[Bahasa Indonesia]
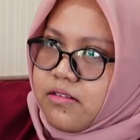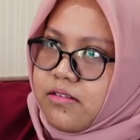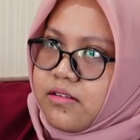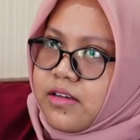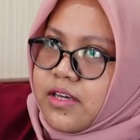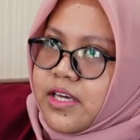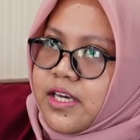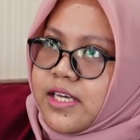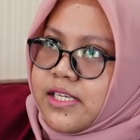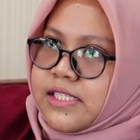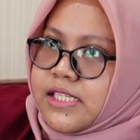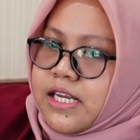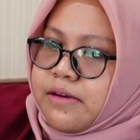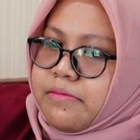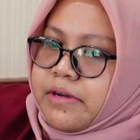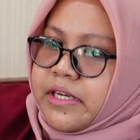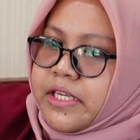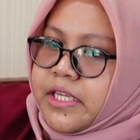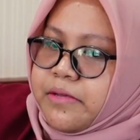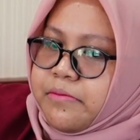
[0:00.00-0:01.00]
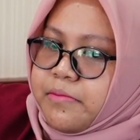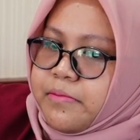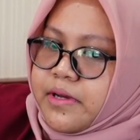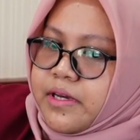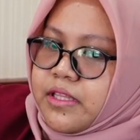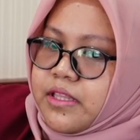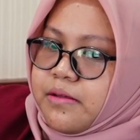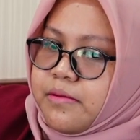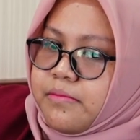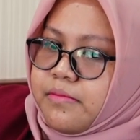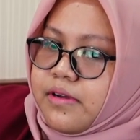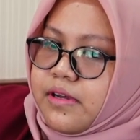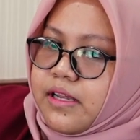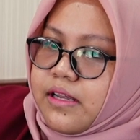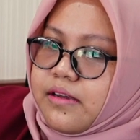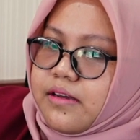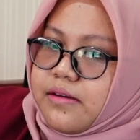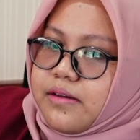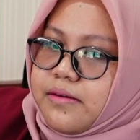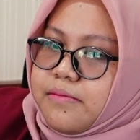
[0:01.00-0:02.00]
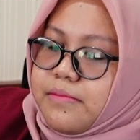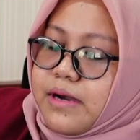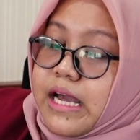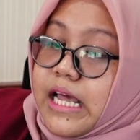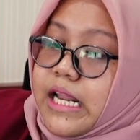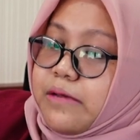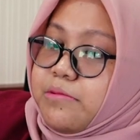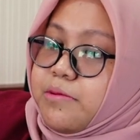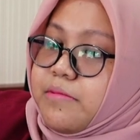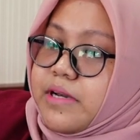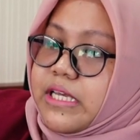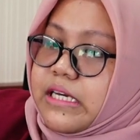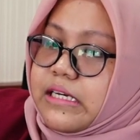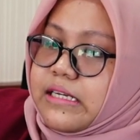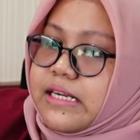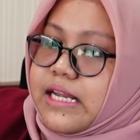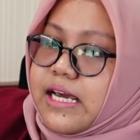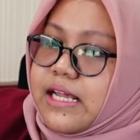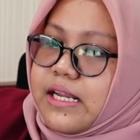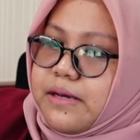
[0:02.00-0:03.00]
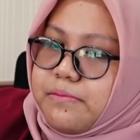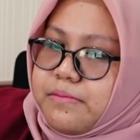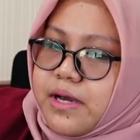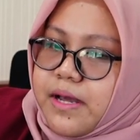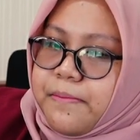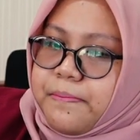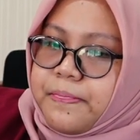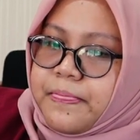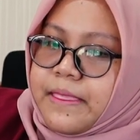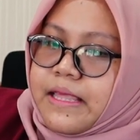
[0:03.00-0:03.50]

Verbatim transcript: Oke, okay, selama ini memang kita e, mengalami banyak kendala Mbak.